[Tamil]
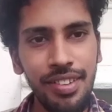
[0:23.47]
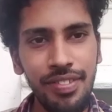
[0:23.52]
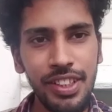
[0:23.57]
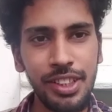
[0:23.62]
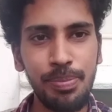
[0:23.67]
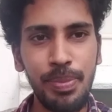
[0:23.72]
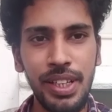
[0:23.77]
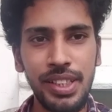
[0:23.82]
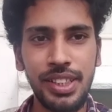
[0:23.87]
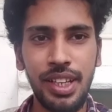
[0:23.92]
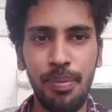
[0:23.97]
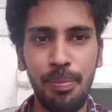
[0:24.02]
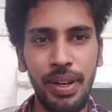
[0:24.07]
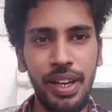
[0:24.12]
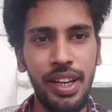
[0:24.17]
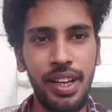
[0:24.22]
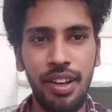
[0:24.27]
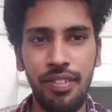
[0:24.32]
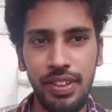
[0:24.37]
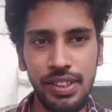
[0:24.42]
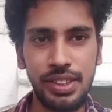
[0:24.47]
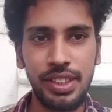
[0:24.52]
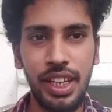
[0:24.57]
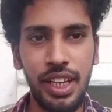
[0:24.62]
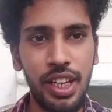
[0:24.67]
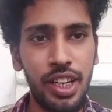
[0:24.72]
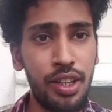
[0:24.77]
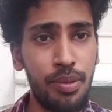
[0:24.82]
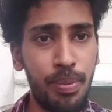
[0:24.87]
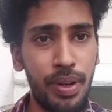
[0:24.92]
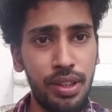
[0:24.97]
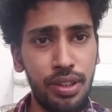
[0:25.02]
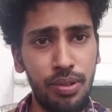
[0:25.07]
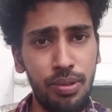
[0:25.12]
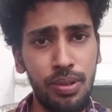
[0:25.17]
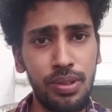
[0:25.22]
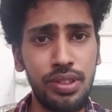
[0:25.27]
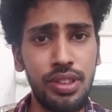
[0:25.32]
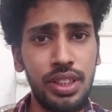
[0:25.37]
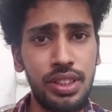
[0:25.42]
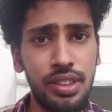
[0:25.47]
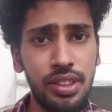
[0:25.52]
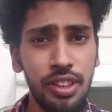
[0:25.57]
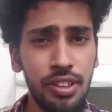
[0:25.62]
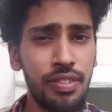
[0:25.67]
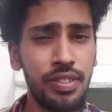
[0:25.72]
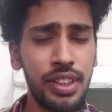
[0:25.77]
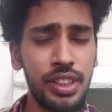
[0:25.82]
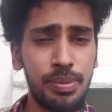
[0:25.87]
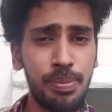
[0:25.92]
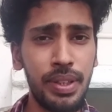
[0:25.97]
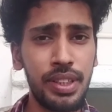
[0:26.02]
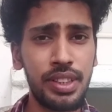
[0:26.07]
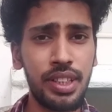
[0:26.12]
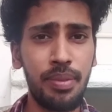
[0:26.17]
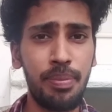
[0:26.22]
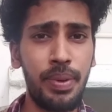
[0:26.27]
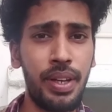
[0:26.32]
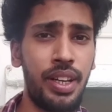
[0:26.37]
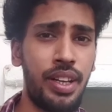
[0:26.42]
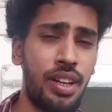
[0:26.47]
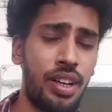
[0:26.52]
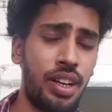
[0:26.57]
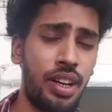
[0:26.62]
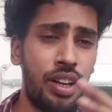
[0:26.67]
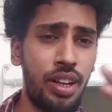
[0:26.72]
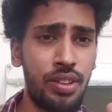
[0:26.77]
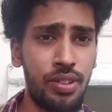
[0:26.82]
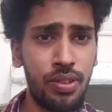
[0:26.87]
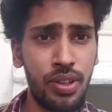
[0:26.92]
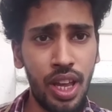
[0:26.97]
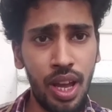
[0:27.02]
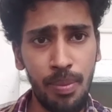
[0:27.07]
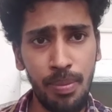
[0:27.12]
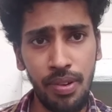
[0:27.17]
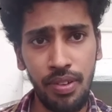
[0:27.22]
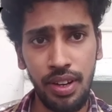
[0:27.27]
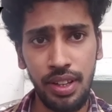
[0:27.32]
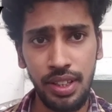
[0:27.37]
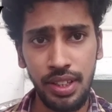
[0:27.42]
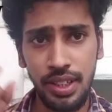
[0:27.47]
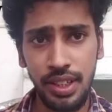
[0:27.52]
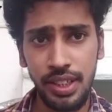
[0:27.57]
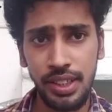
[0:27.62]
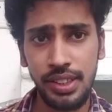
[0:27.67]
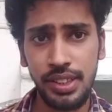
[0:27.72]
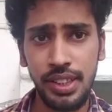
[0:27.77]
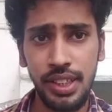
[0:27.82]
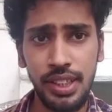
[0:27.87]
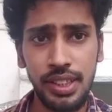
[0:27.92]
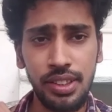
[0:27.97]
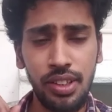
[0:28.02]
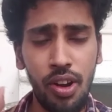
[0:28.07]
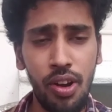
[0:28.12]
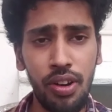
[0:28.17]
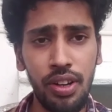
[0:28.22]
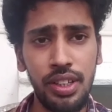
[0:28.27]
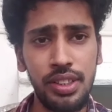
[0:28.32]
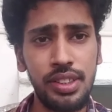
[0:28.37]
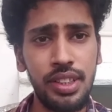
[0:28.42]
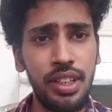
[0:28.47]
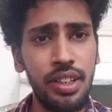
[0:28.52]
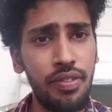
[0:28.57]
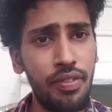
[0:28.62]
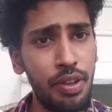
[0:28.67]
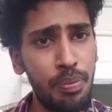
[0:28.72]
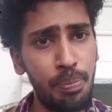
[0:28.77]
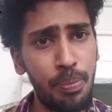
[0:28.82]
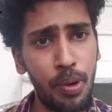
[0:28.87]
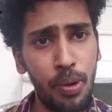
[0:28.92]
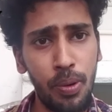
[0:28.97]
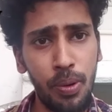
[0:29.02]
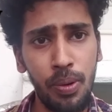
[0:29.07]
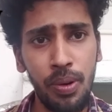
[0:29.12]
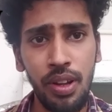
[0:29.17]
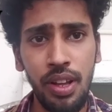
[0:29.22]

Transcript: சர்வீஸ் பேஸ் கம்பெனினா ஃபஸ்ட்டு என்னென்னு பார்த்துருவோம் ஸோ சர்வீஸ் பேஸ் கம்பெனினா எல்லாத்துக்கும் ஞாபகம் வருது டிசிஎஸ் காக்னிசன்ட் விப்ரோ